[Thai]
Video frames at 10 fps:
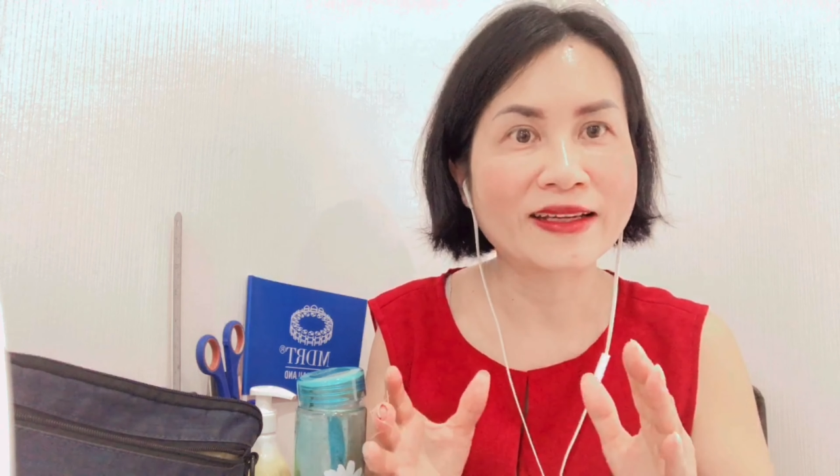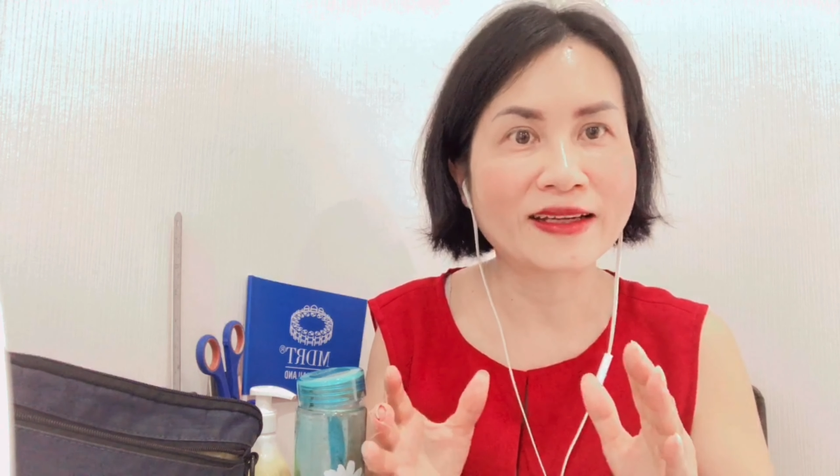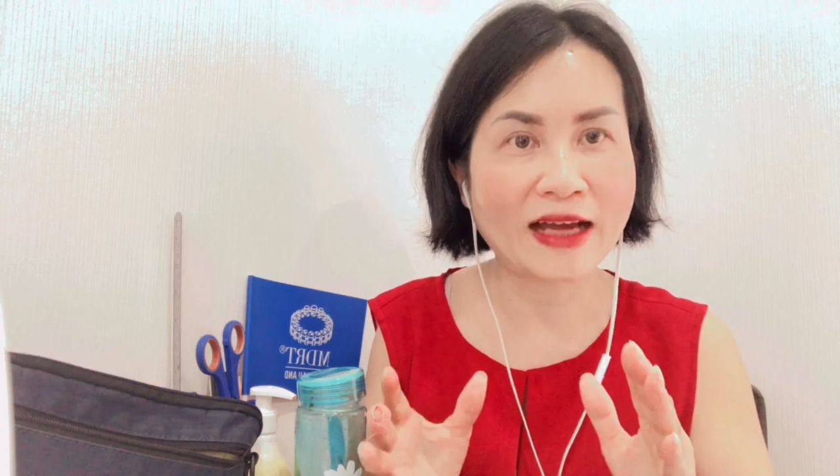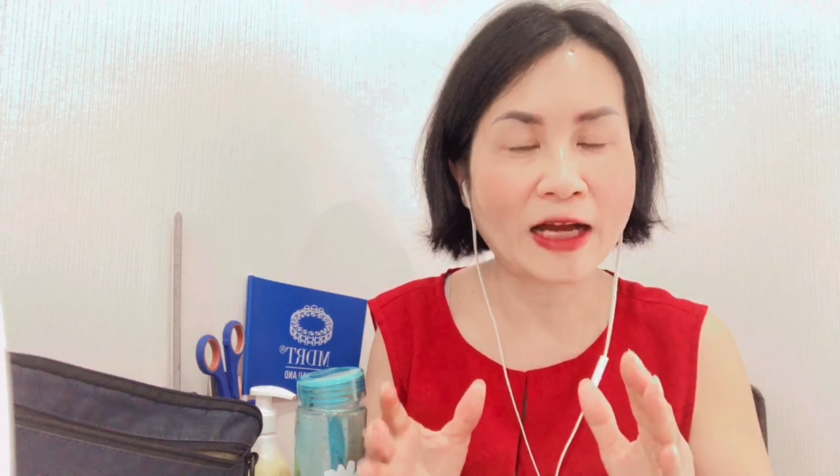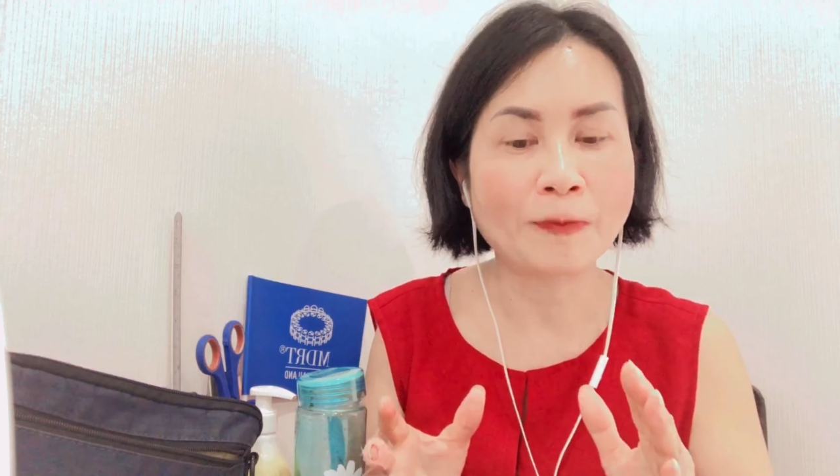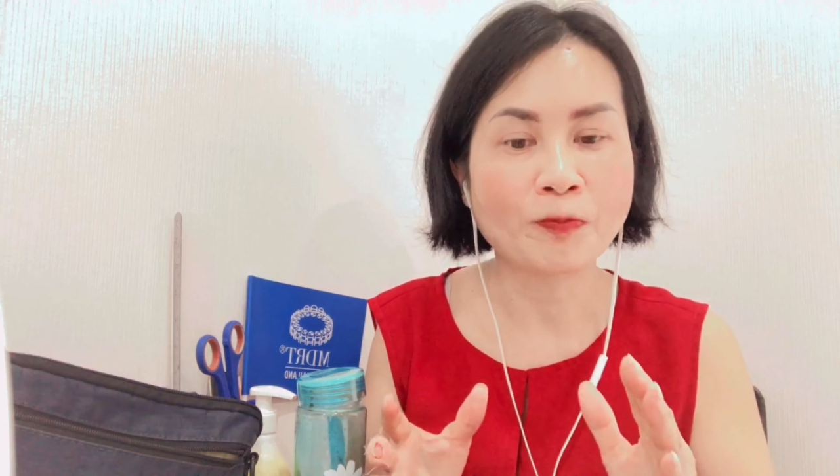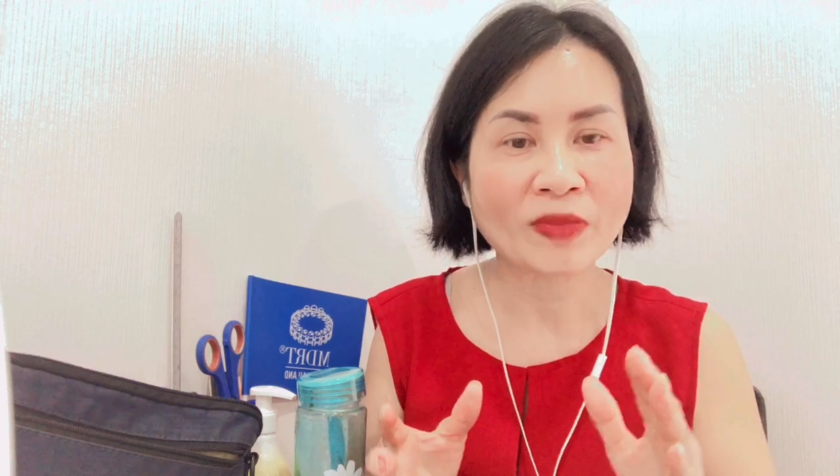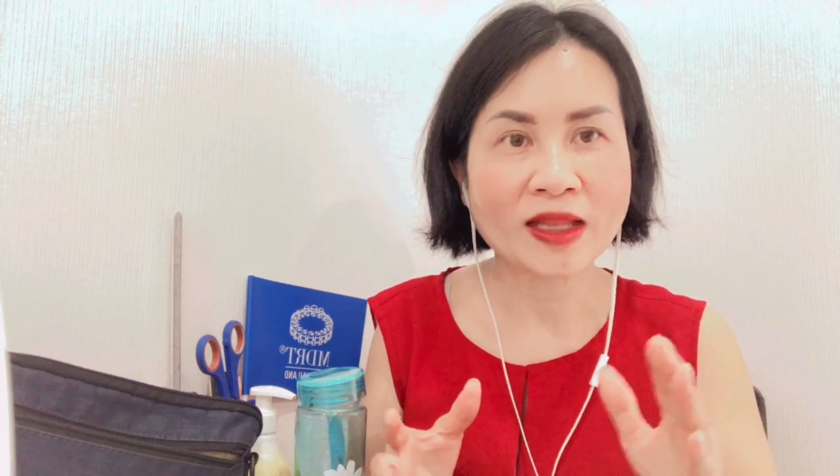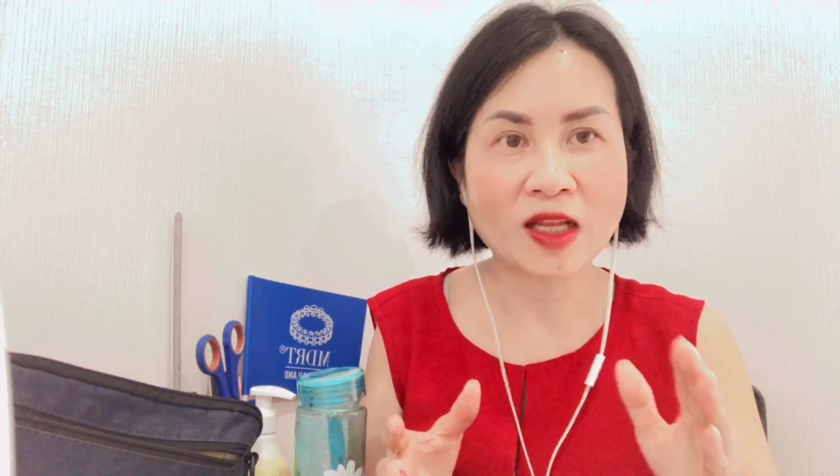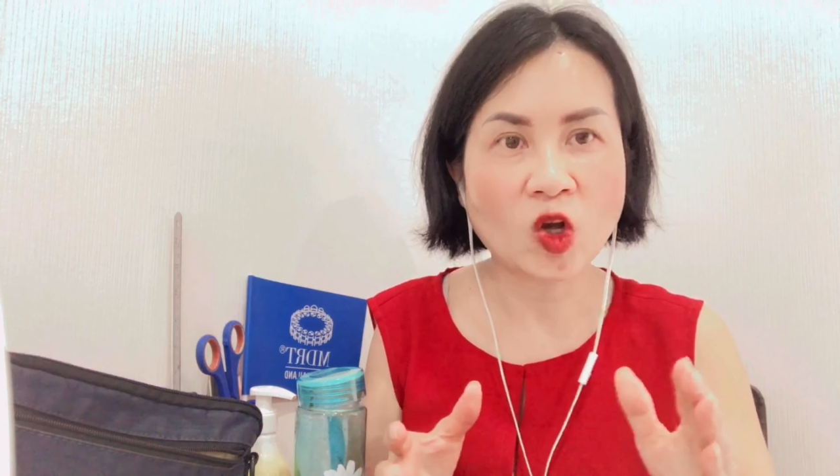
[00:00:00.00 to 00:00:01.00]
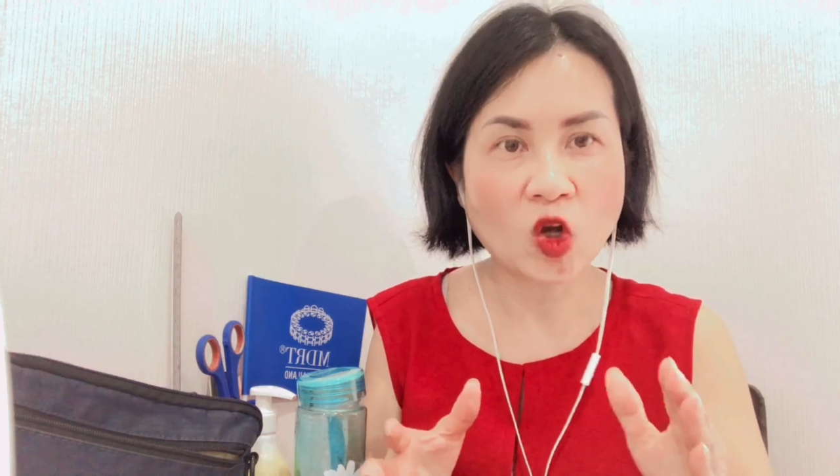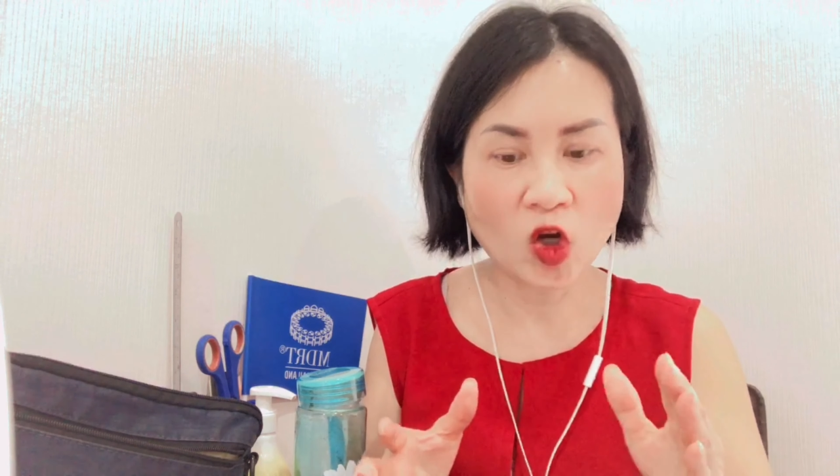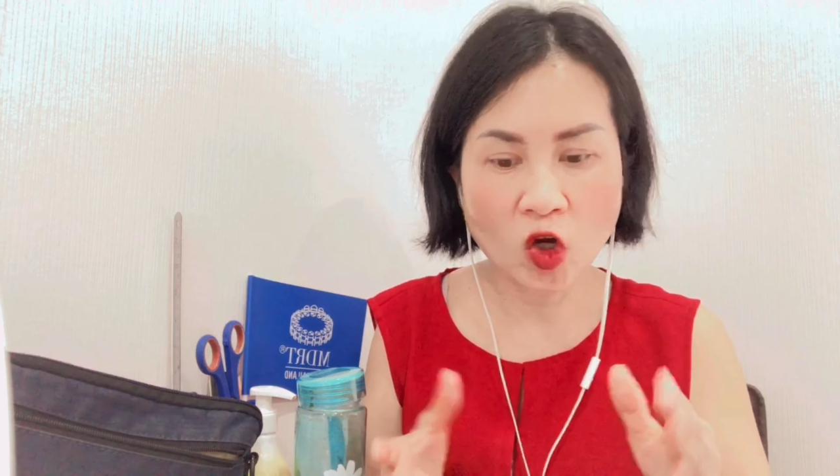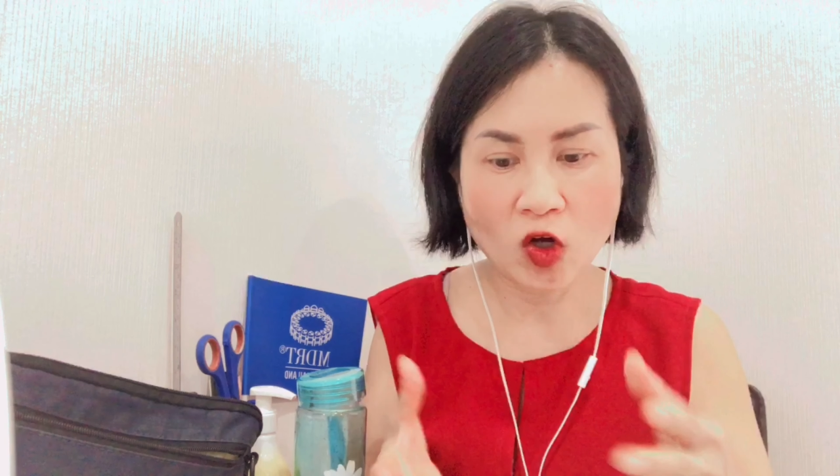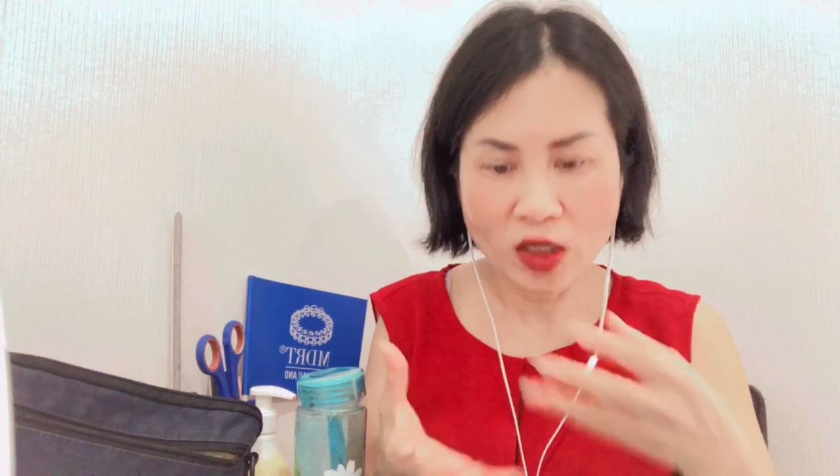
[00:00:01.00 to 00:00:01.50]
นะคะ แล้วก็
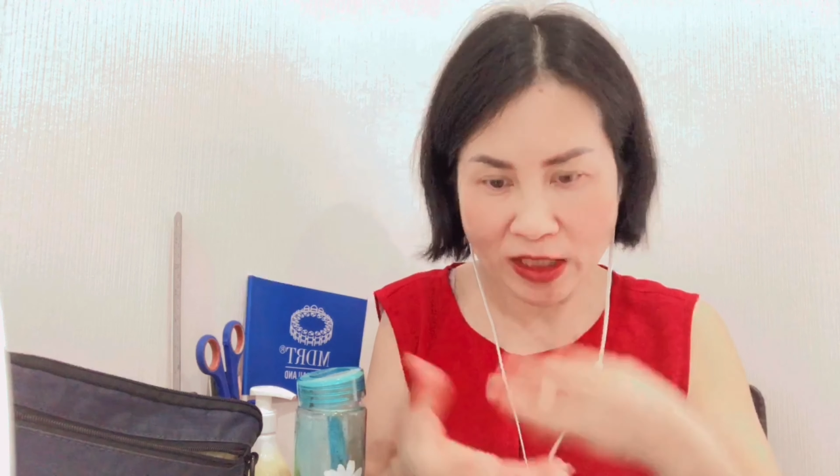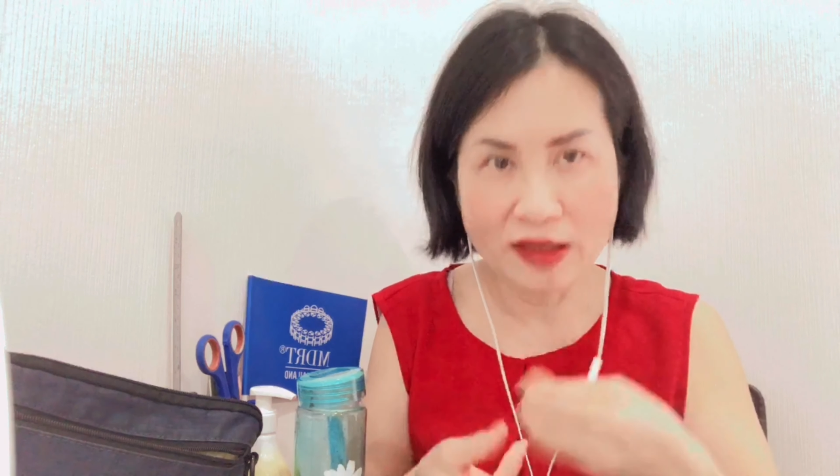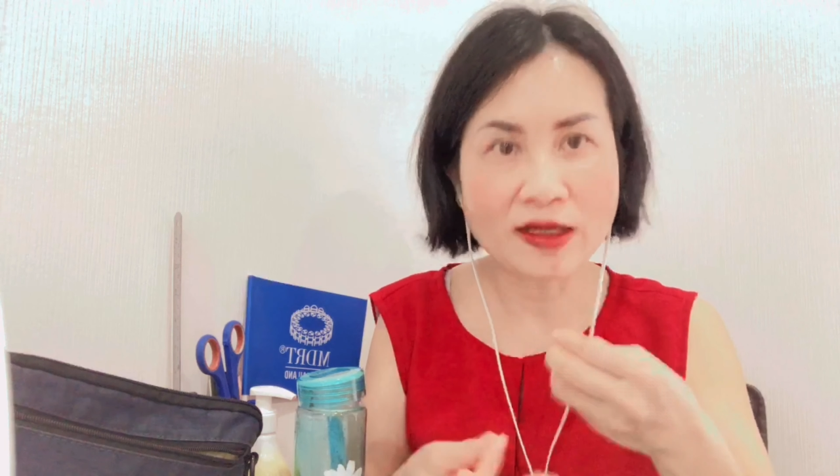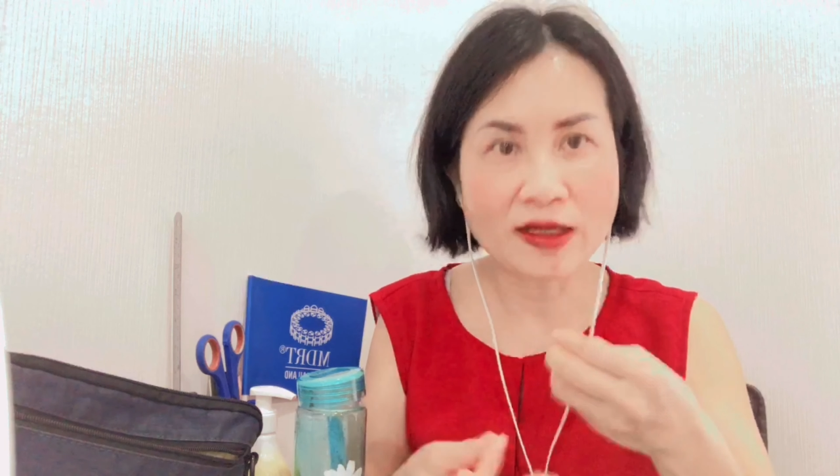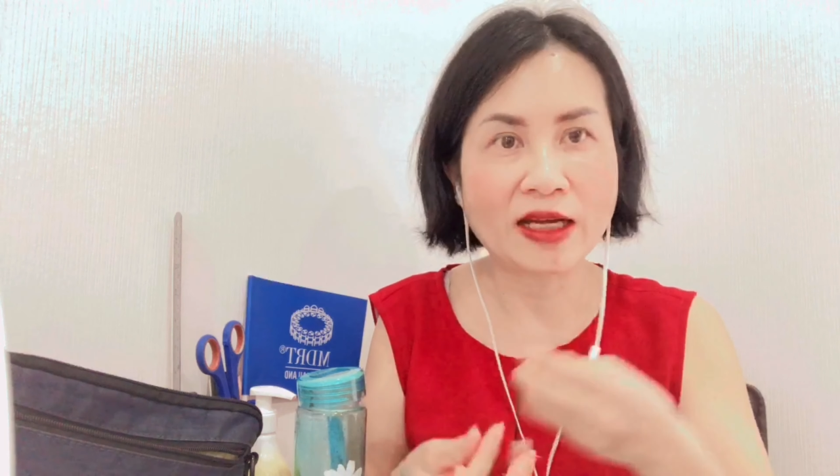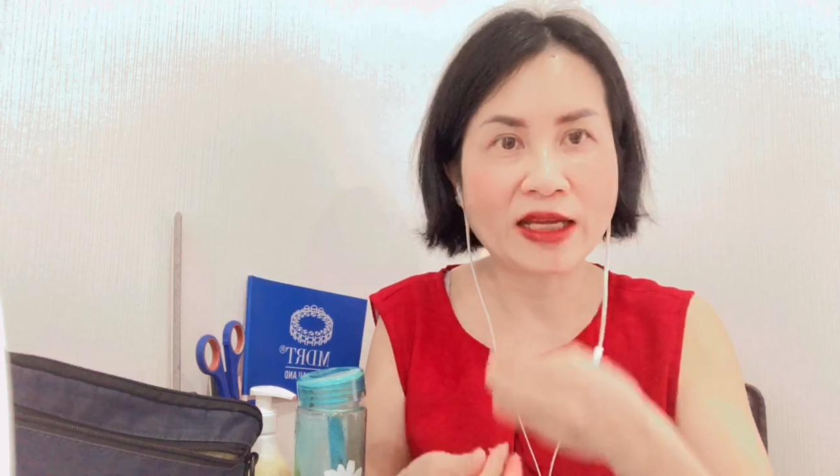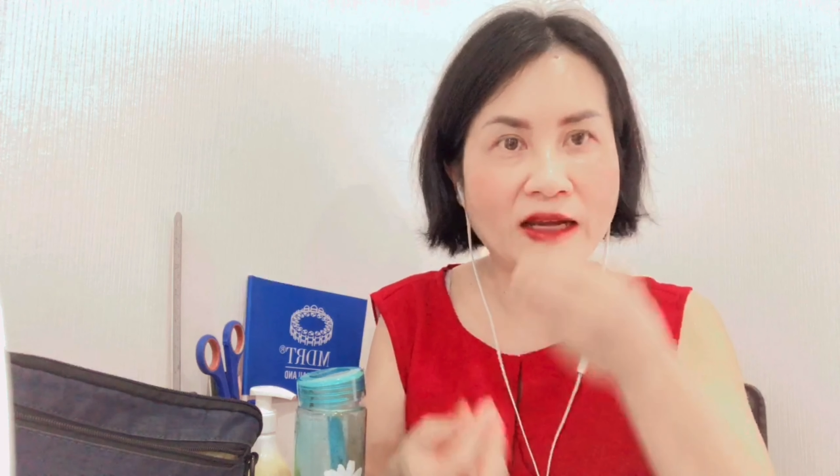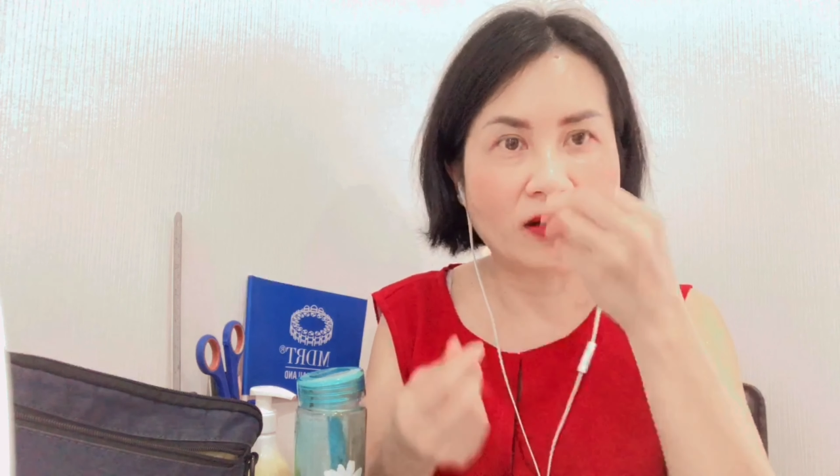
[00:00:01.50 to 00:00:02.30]
เงินเหลือเนี่ยเรา